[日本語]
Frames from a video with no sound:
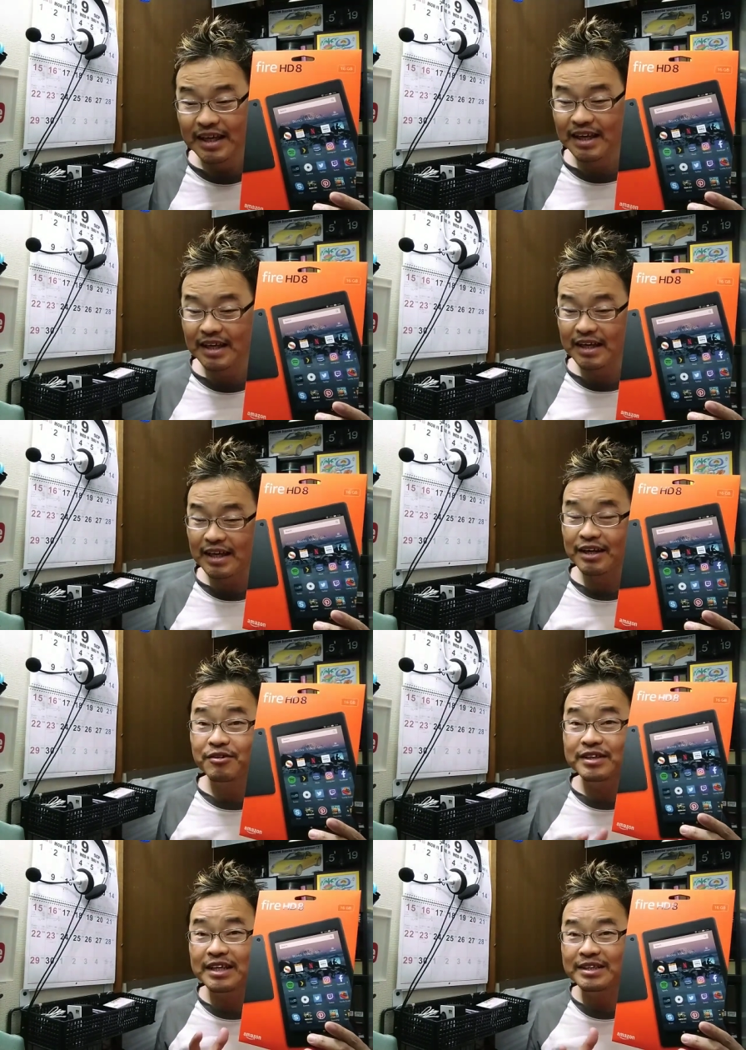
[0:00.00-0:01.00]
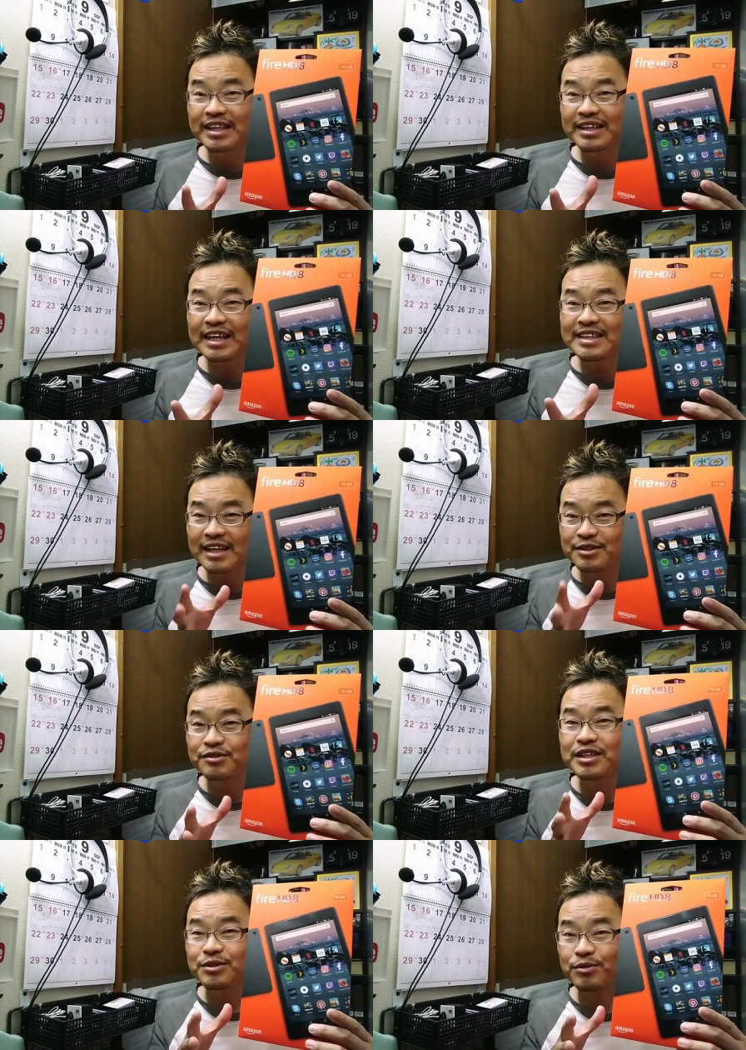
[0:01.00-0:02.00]
えー、なぜね、
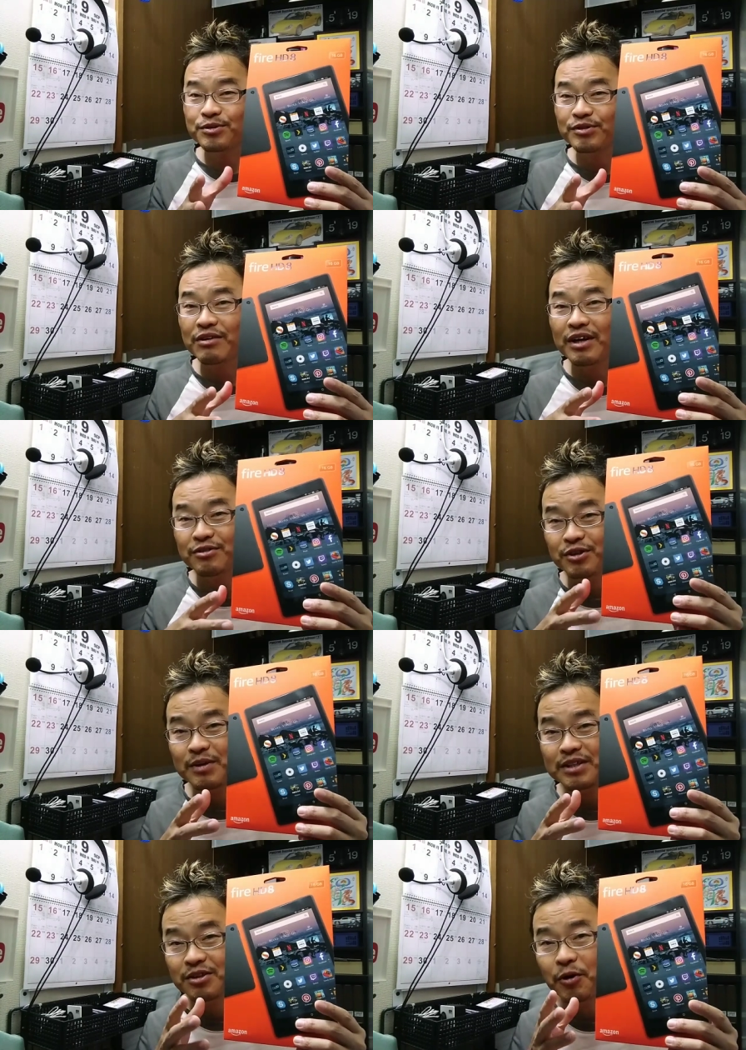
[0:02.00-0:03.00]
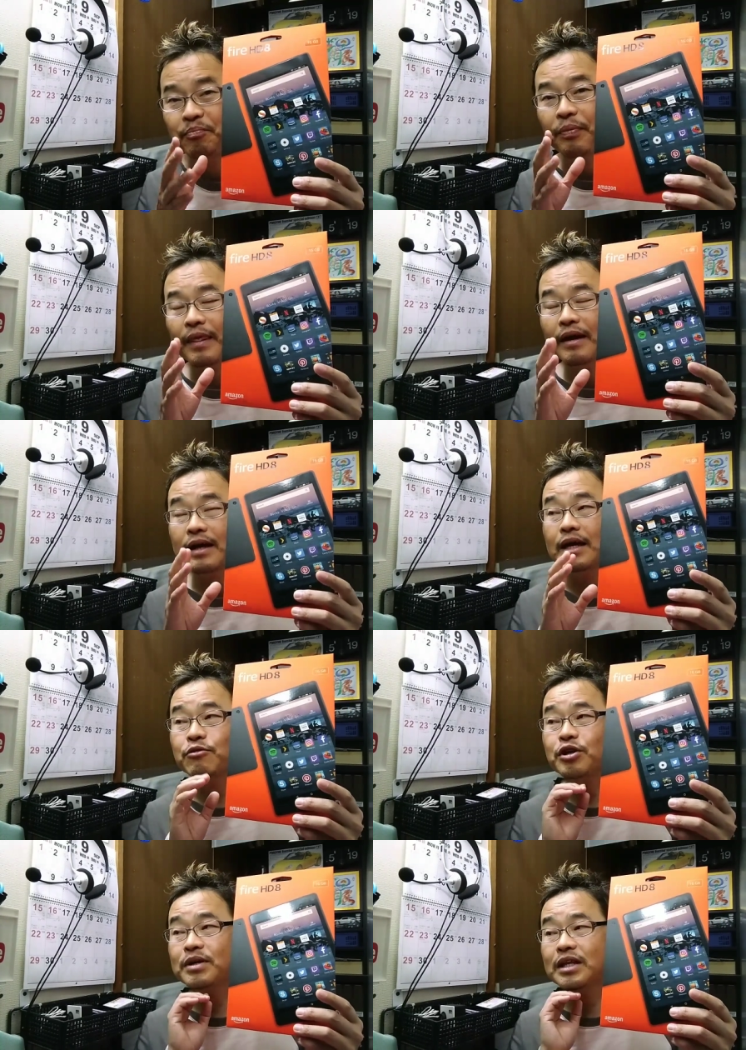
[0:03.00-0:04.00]
ついに登場したのかと言いますと、え
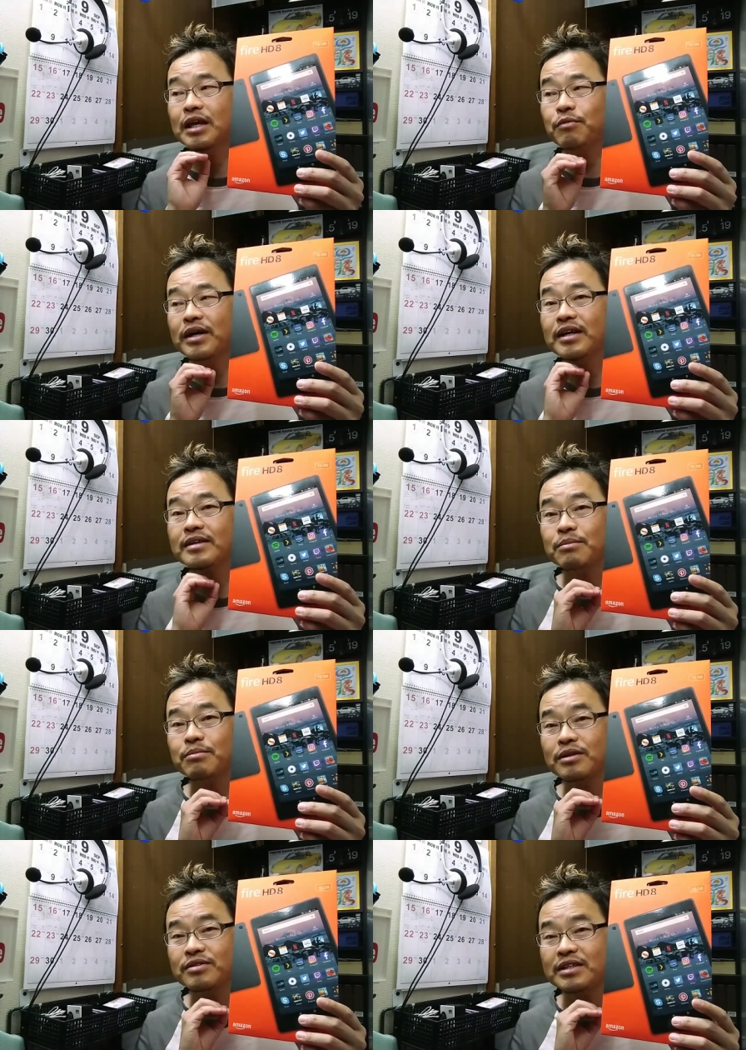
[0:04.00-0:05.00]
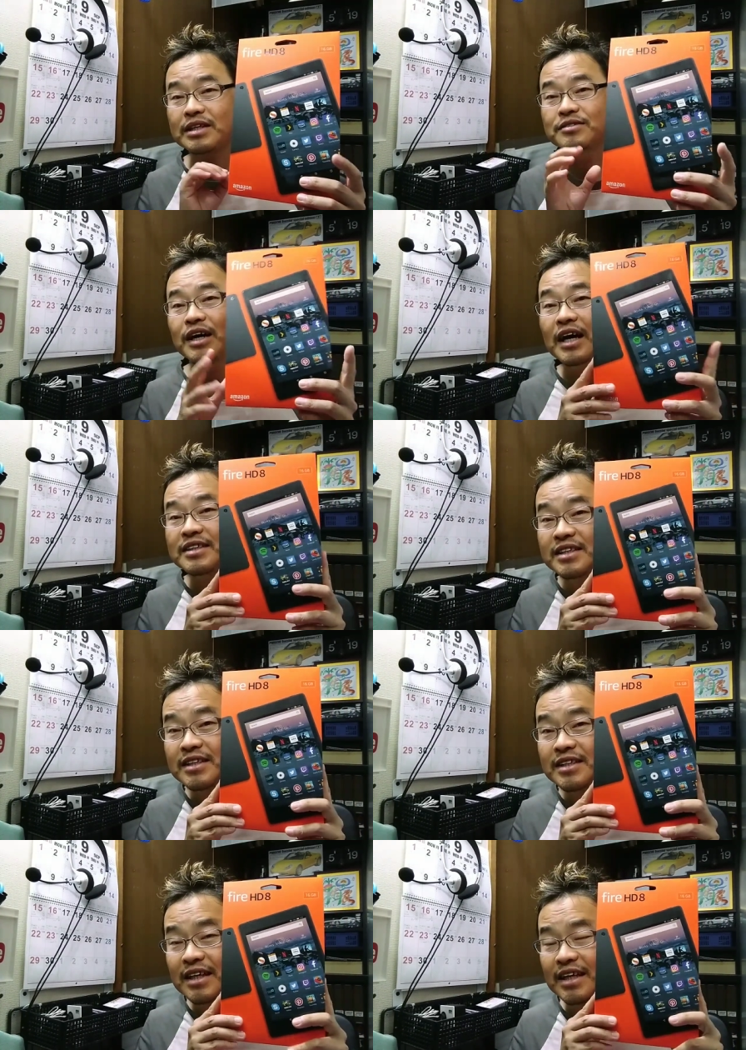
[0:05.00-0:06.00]
これまでね、Fire タブレットシリーズ8
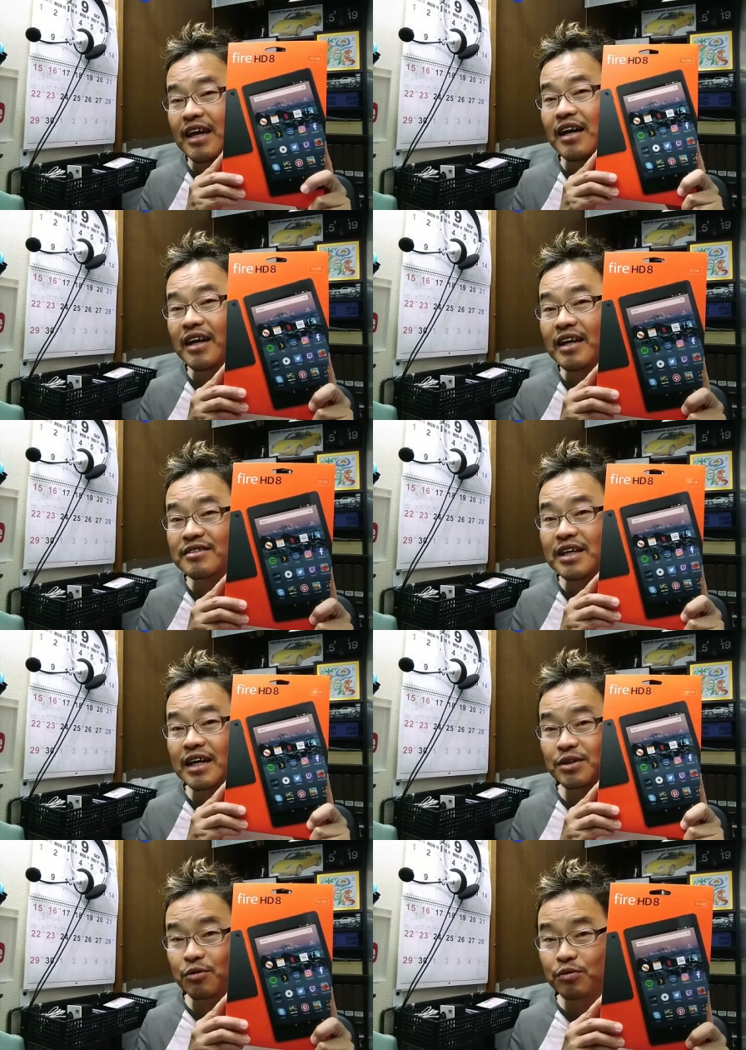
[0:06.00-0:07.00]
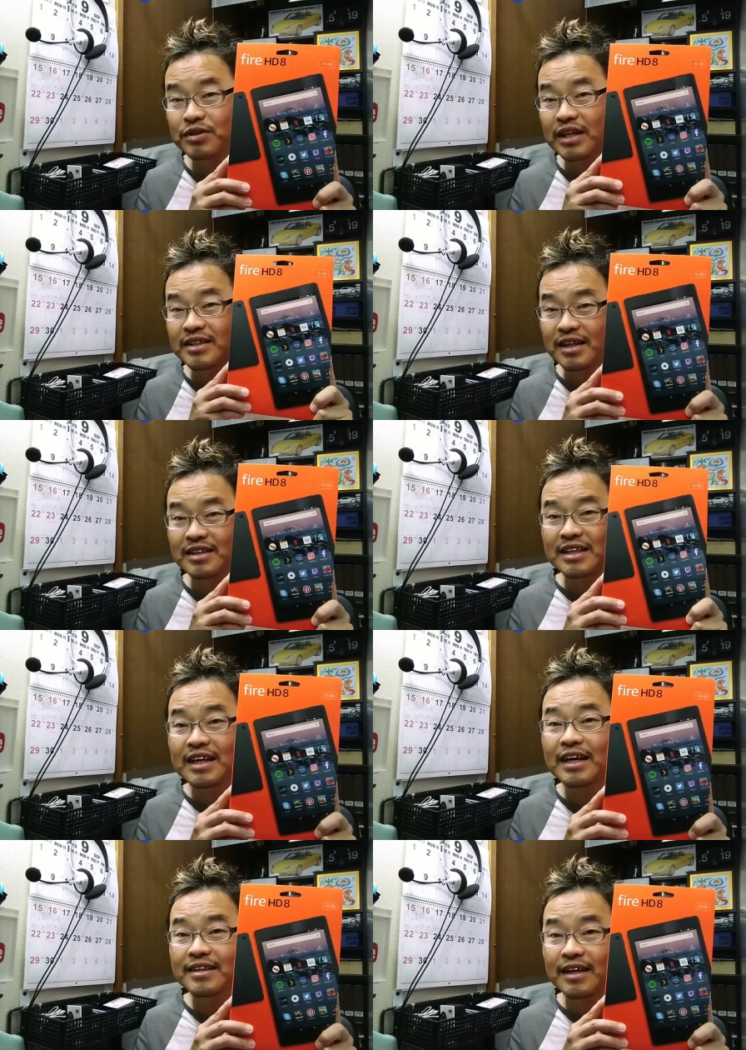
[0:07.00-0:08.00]
インチだけ Alexa が搭載されてい
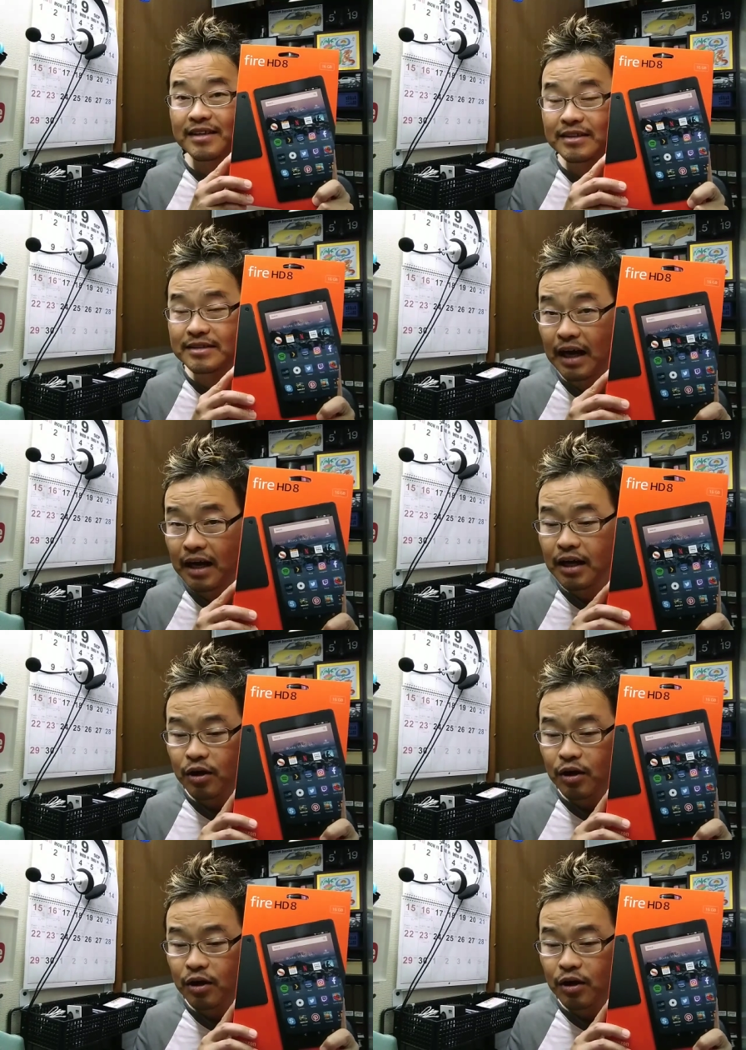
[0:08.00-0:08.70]
なかったんですが、